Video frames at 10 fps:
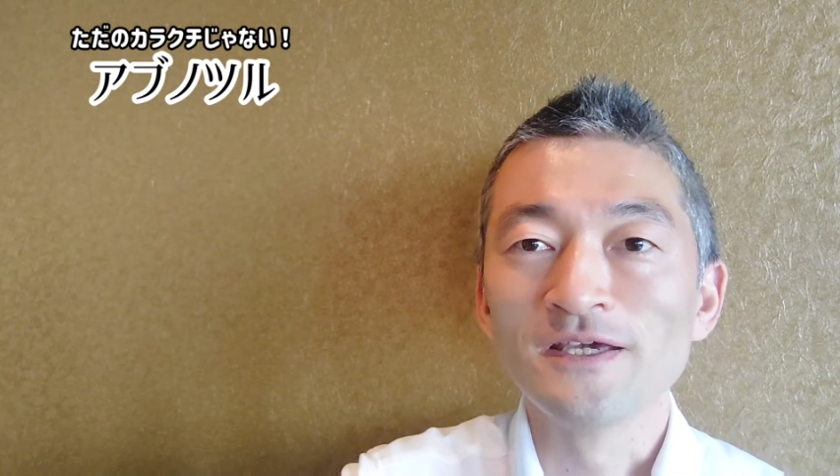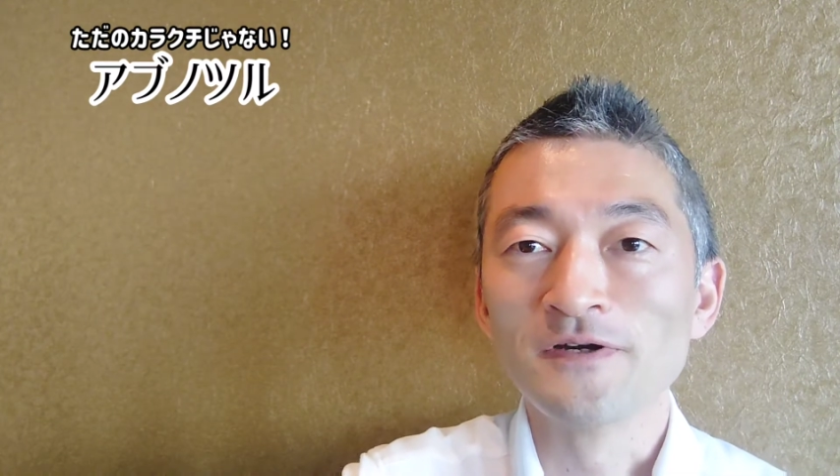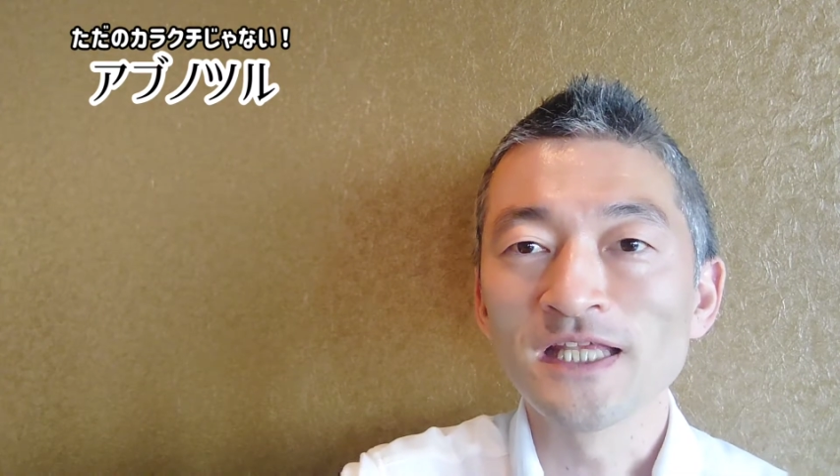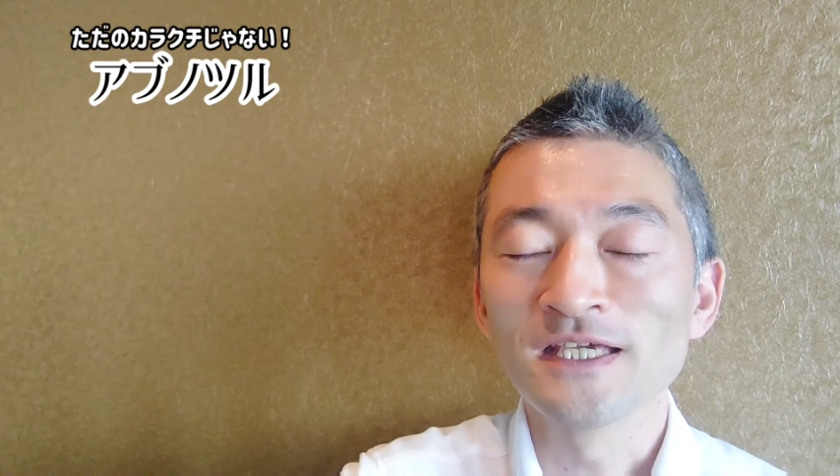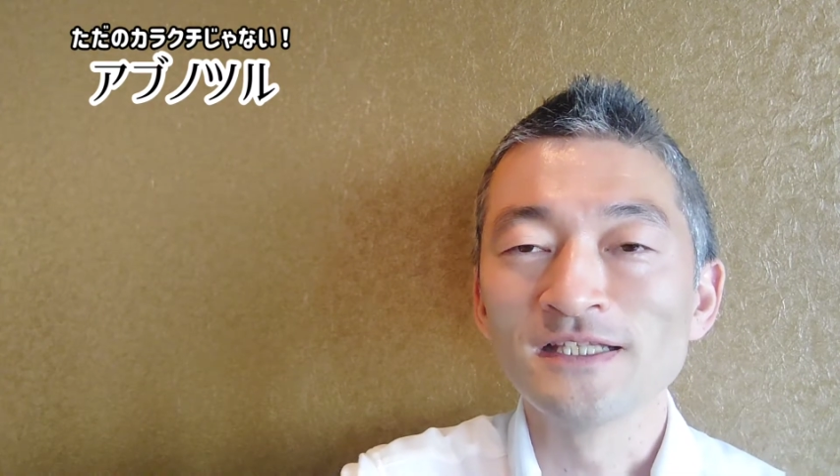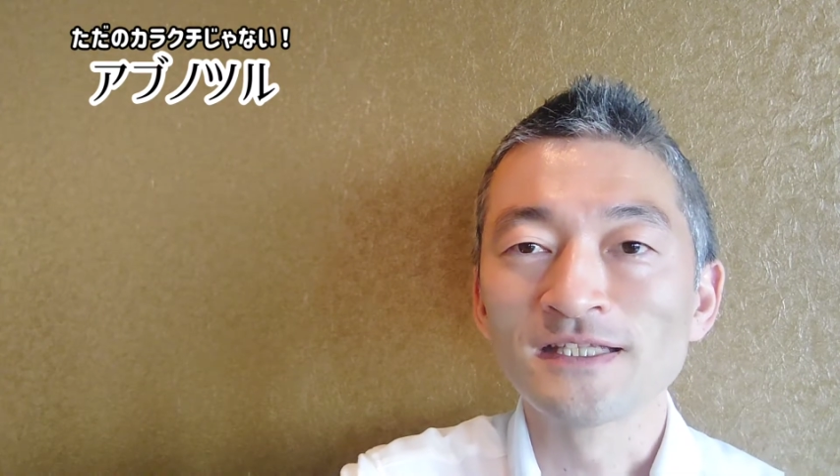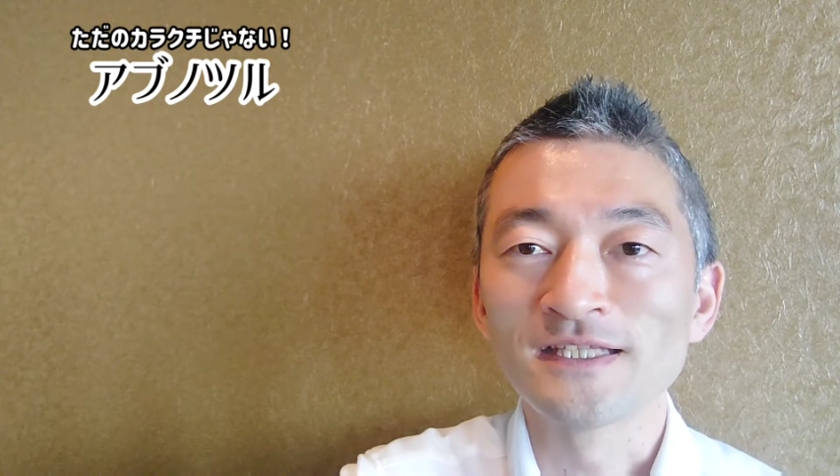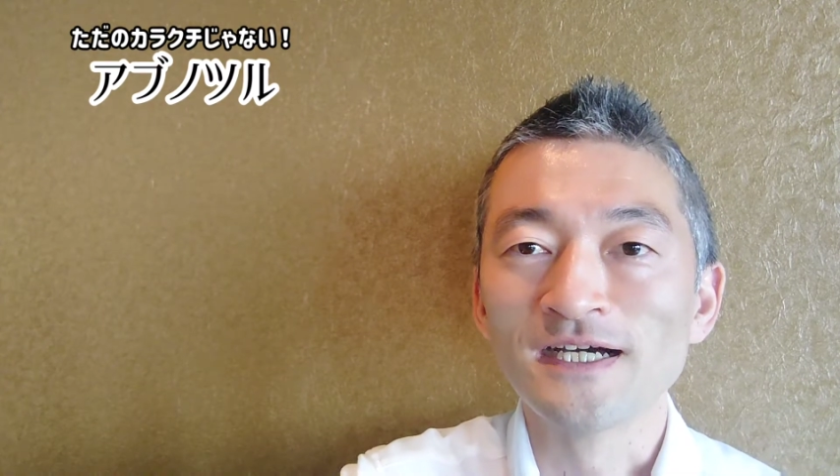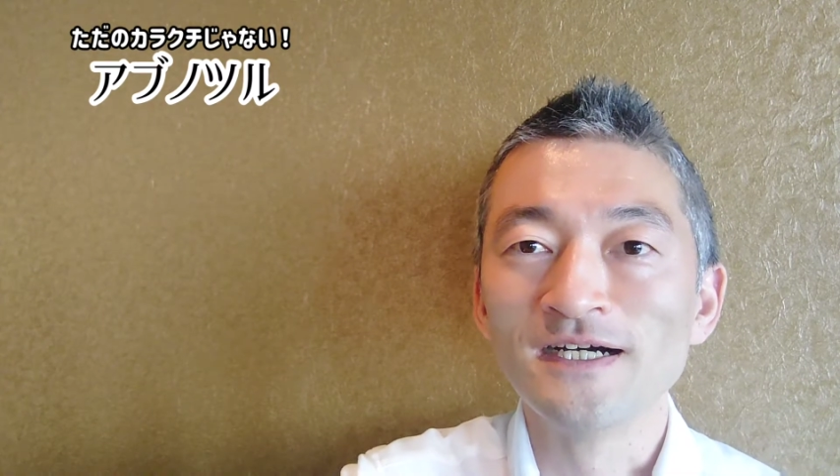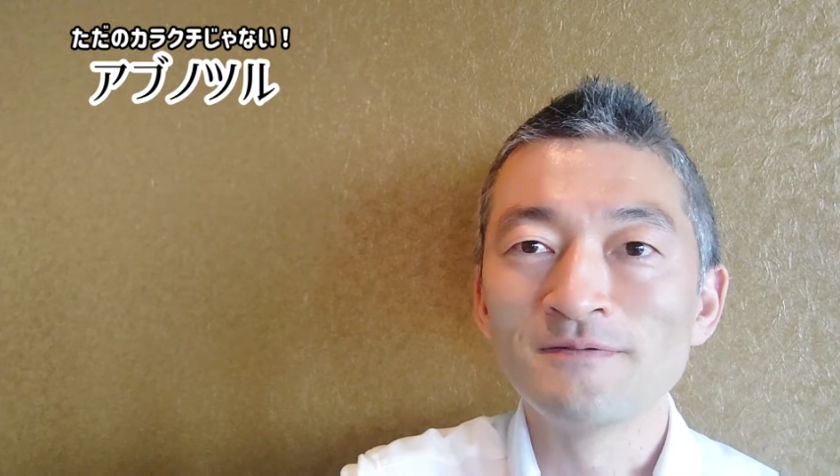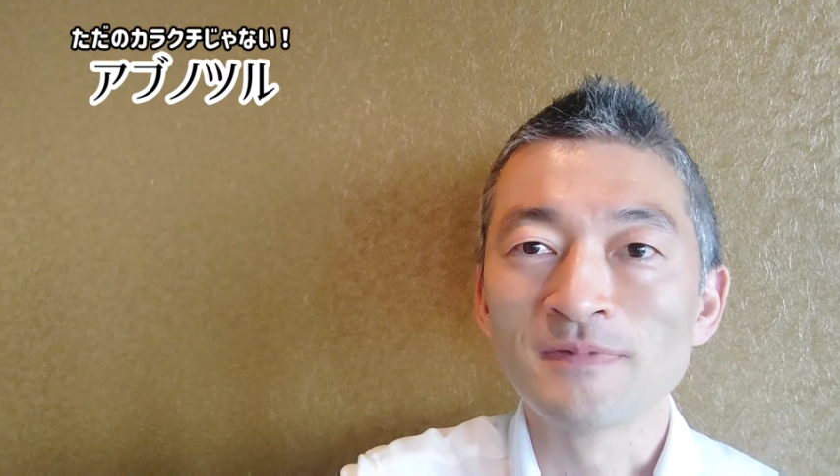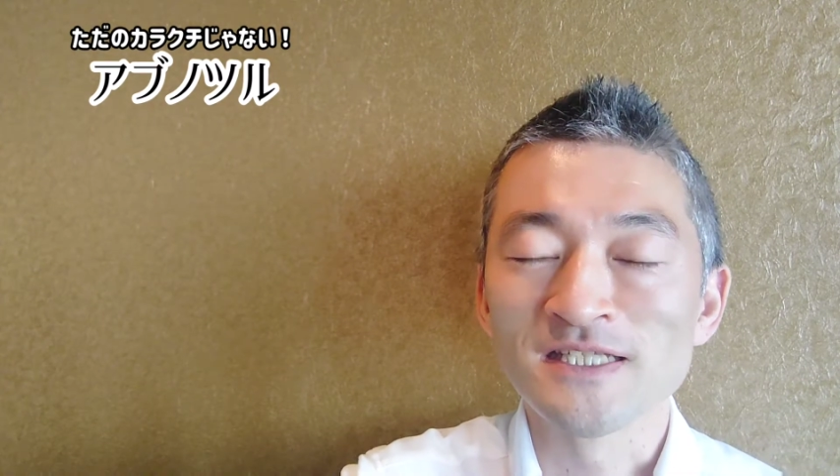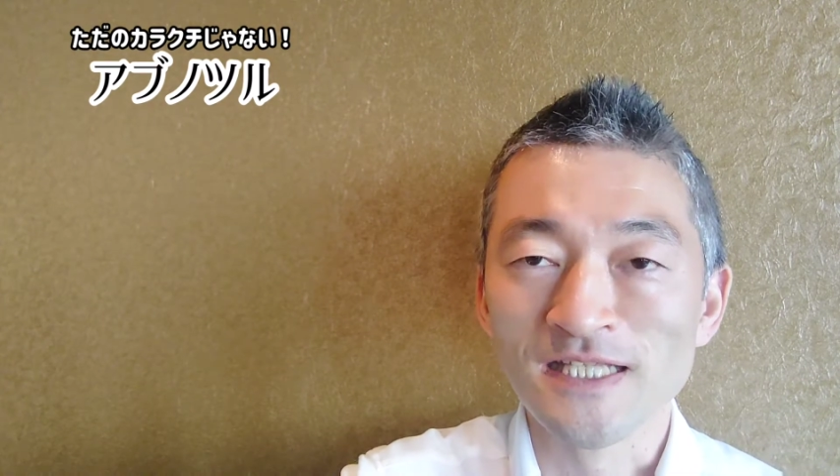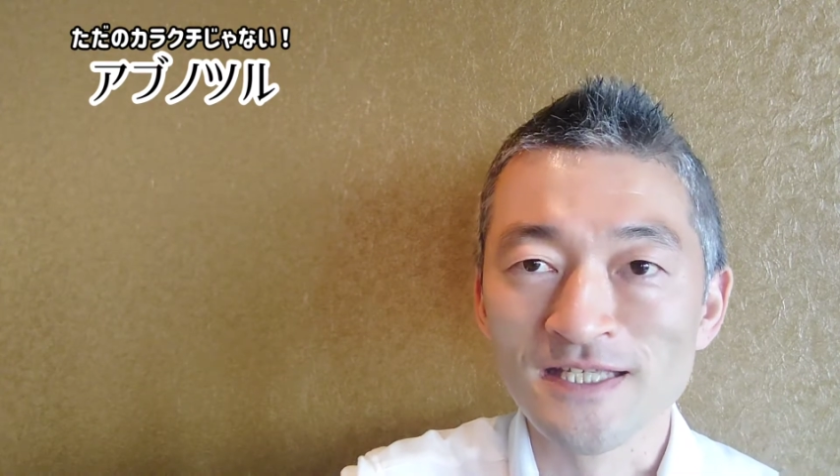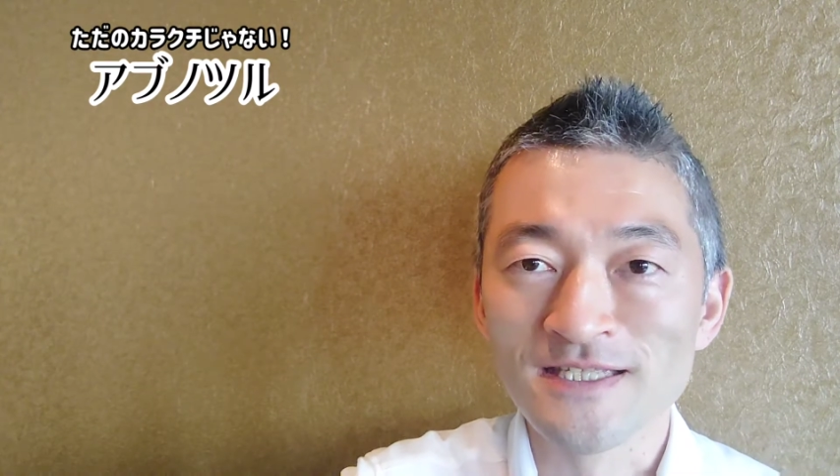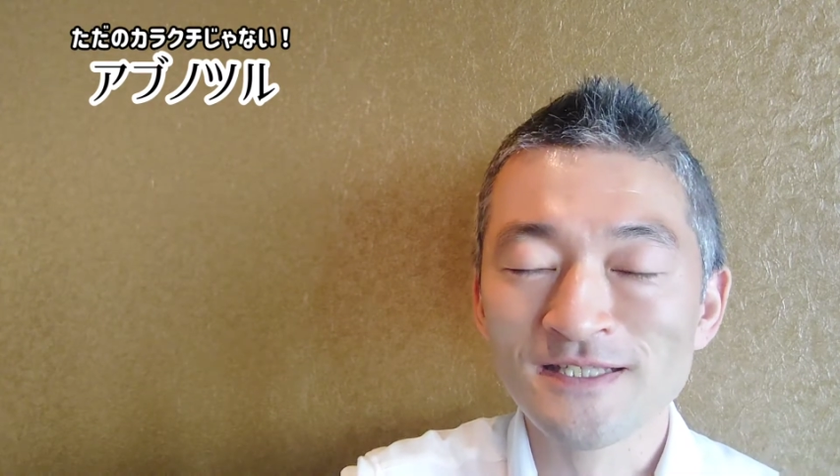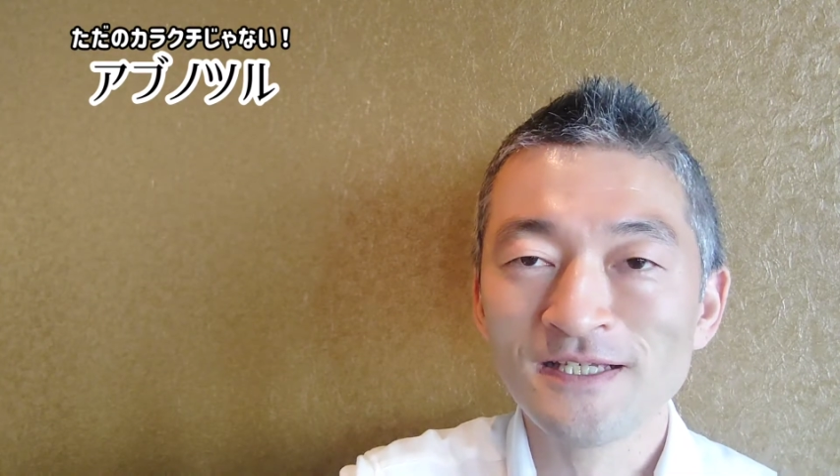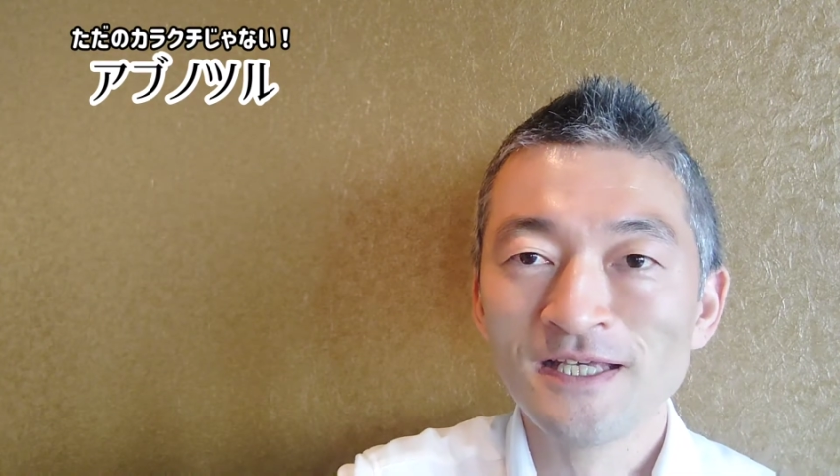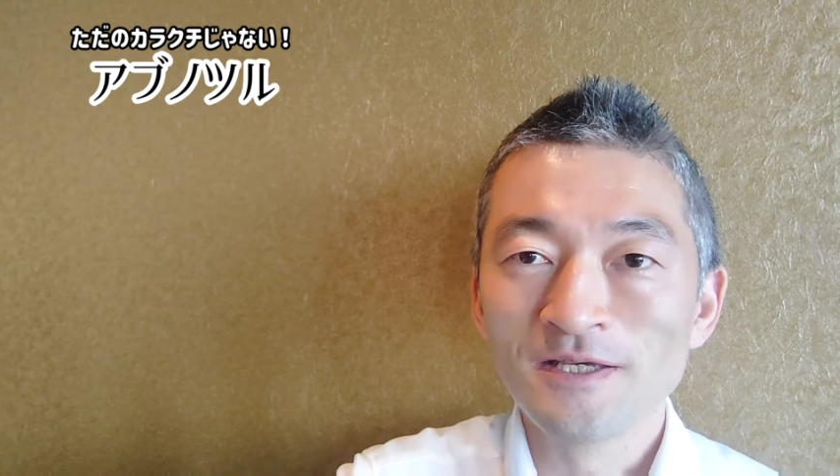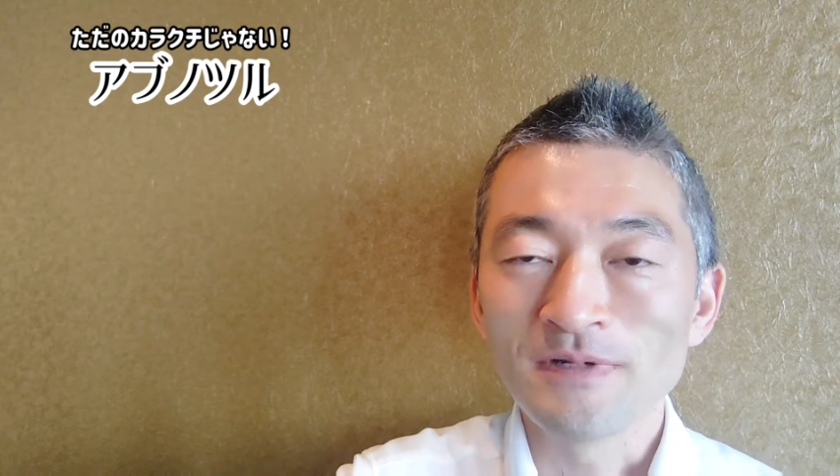えー、話題になった街です。